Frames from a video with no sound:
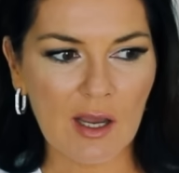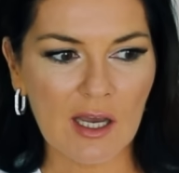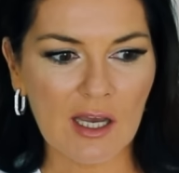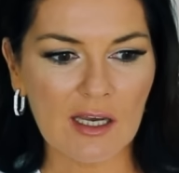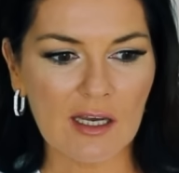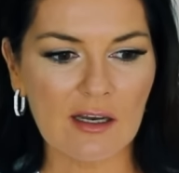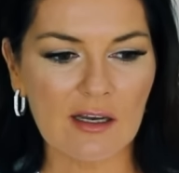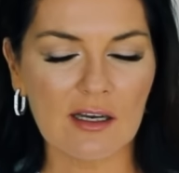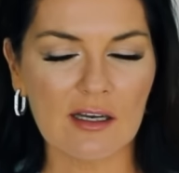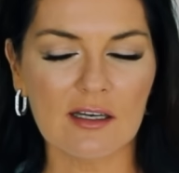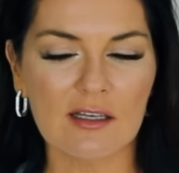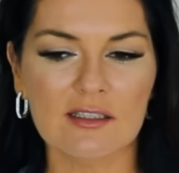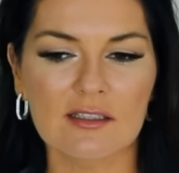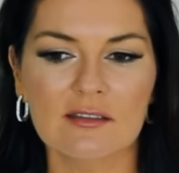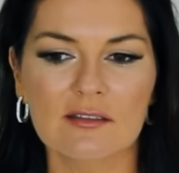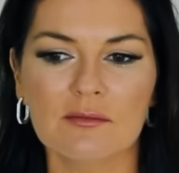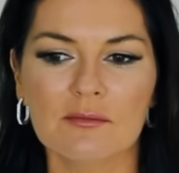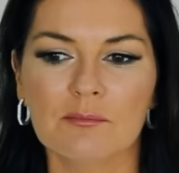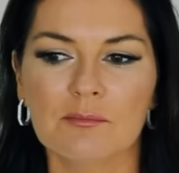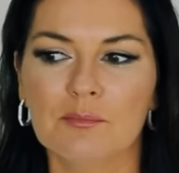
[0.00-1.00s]
а,
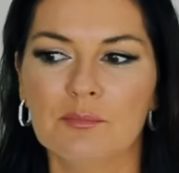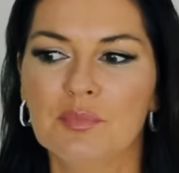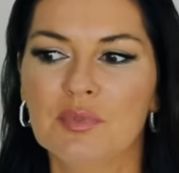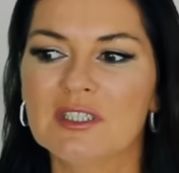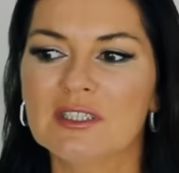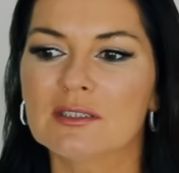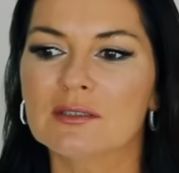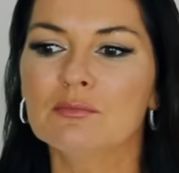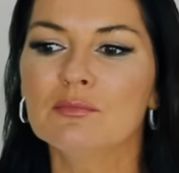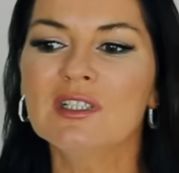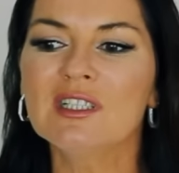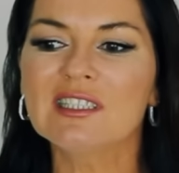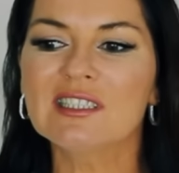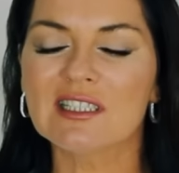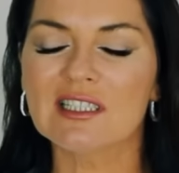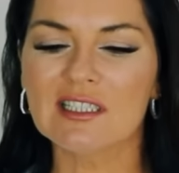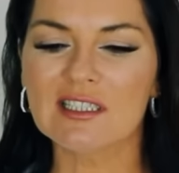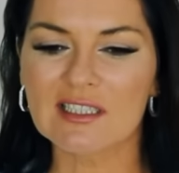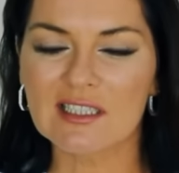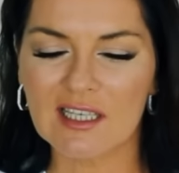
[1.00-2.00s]

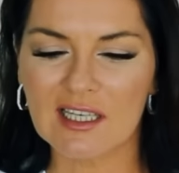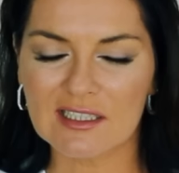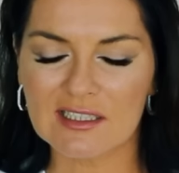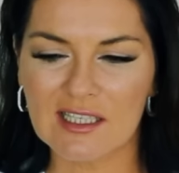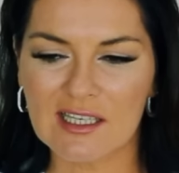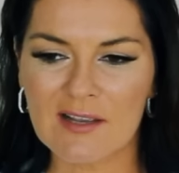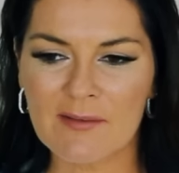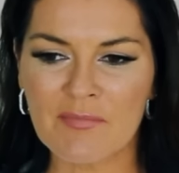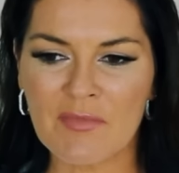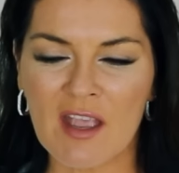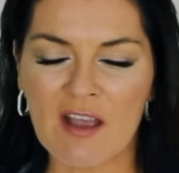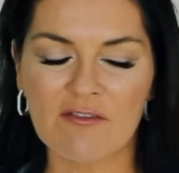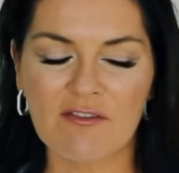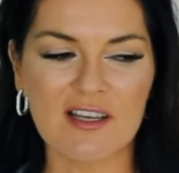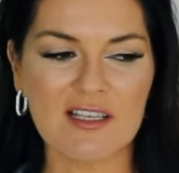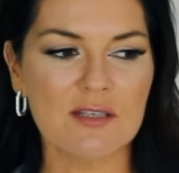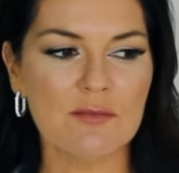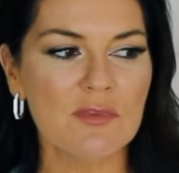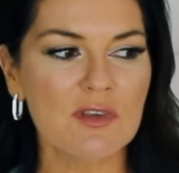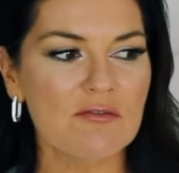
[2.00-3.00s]
бессмысленная, да,
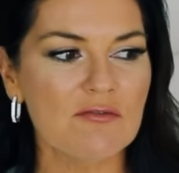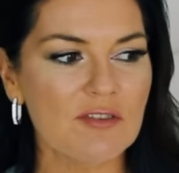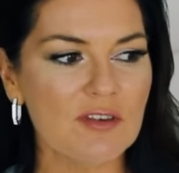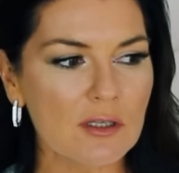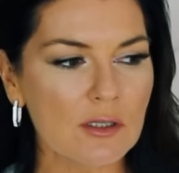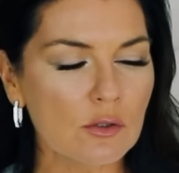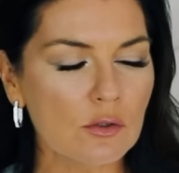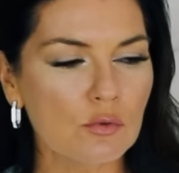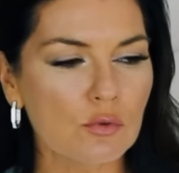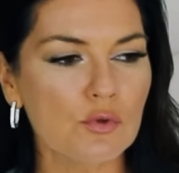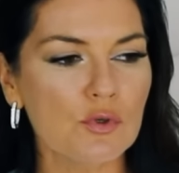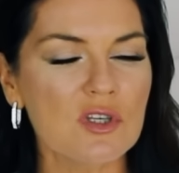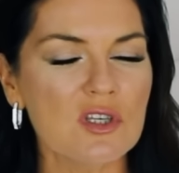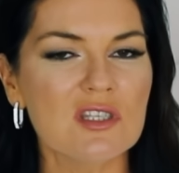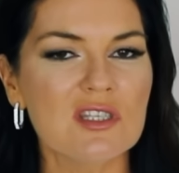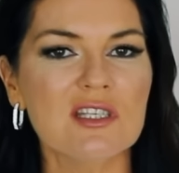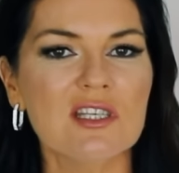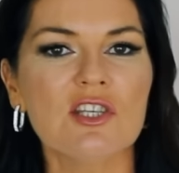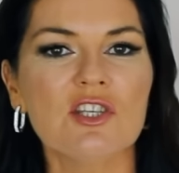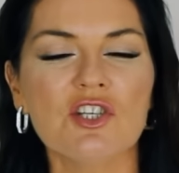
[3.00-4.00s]
возьми вилку и
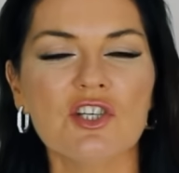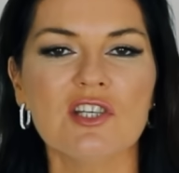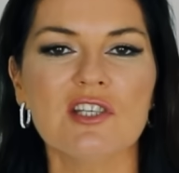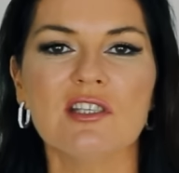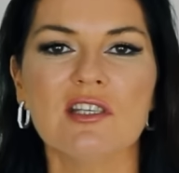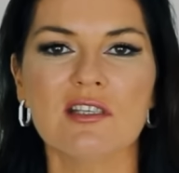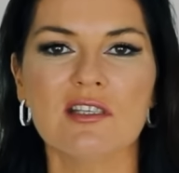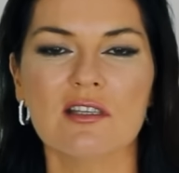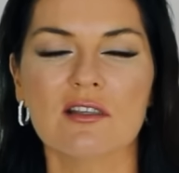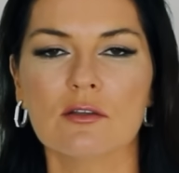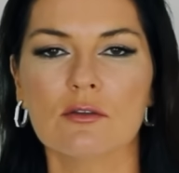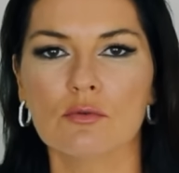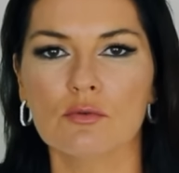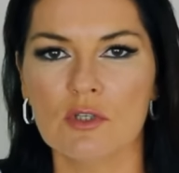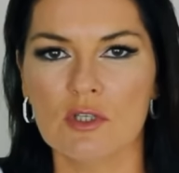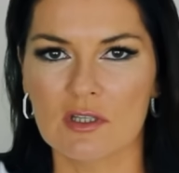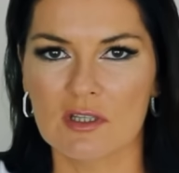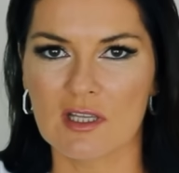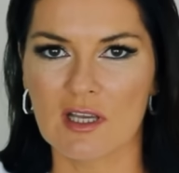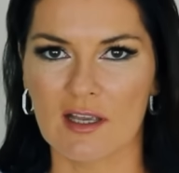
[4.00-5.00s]
иди чистить этот
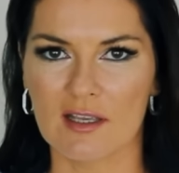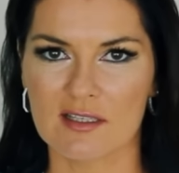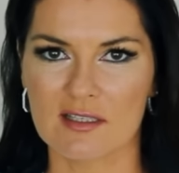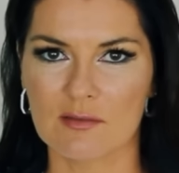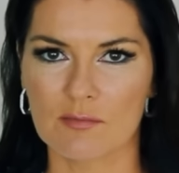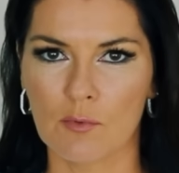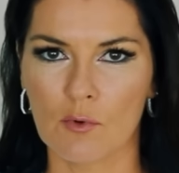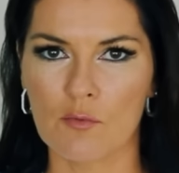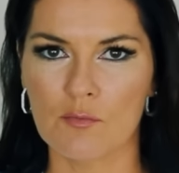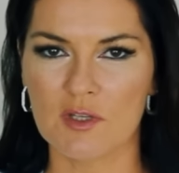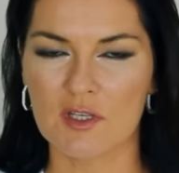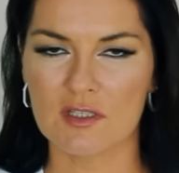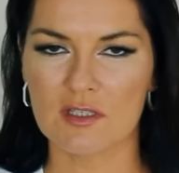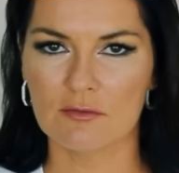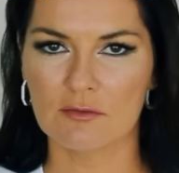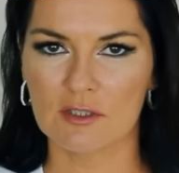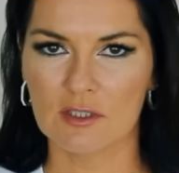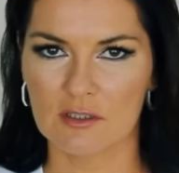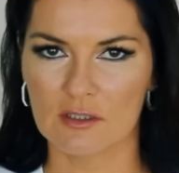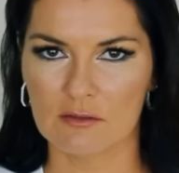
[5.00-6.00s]
унитаз.
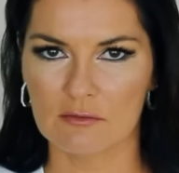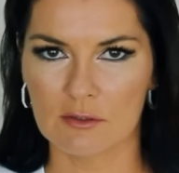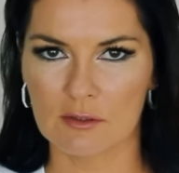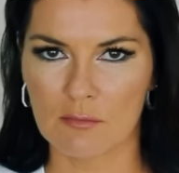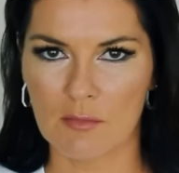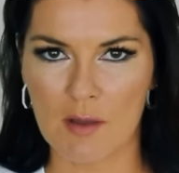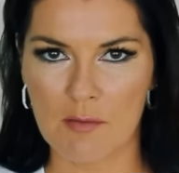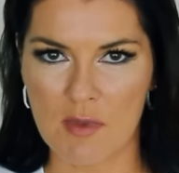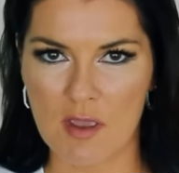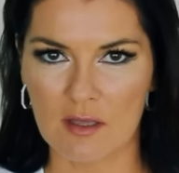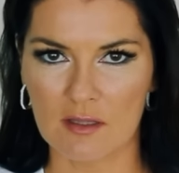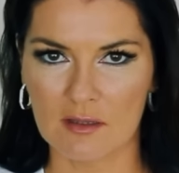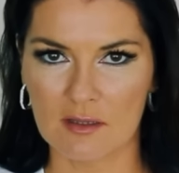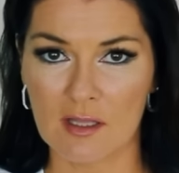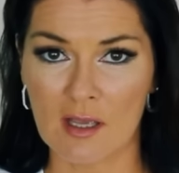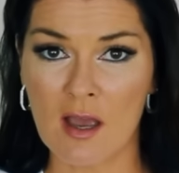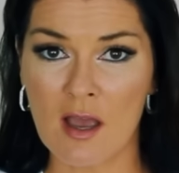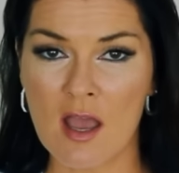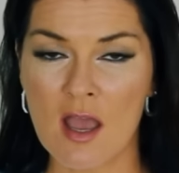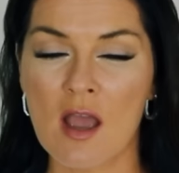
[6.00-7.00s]
Помните вот этот вот момент,
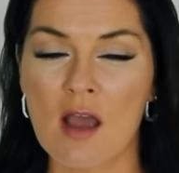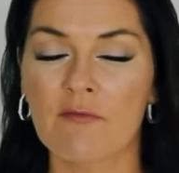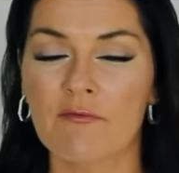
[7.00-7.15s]
да?